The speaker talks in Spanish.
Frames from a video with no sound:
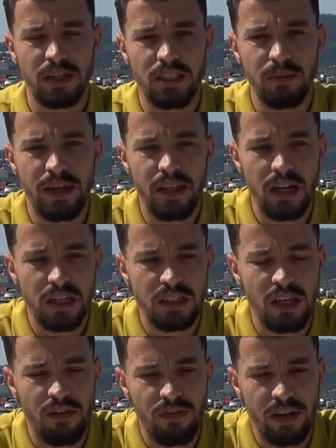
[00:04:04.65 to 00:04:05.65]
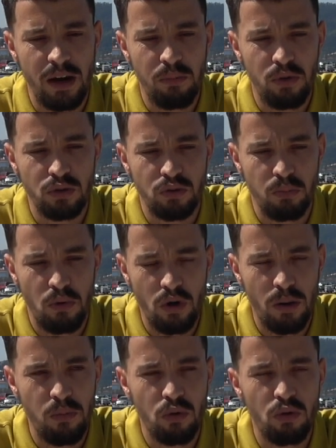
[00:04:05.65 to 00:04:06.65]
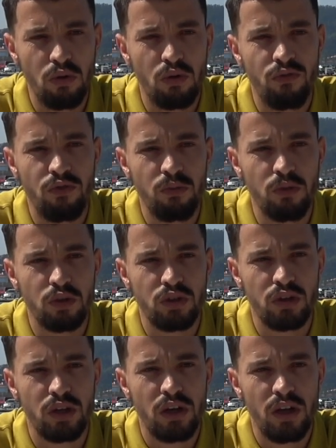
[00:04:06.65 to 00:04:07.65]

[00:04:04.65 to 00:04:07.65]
llevaderas y al final pues poco a poco fuimos